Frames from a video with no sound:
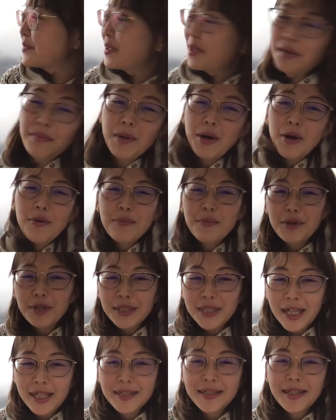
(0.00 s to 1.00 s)
今思い
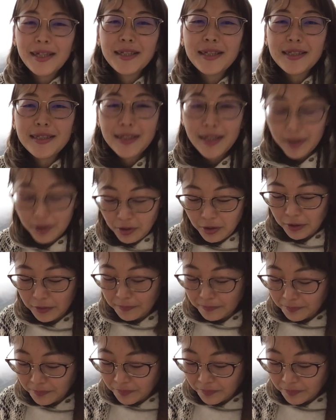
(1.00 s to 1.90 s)
立ったんですけど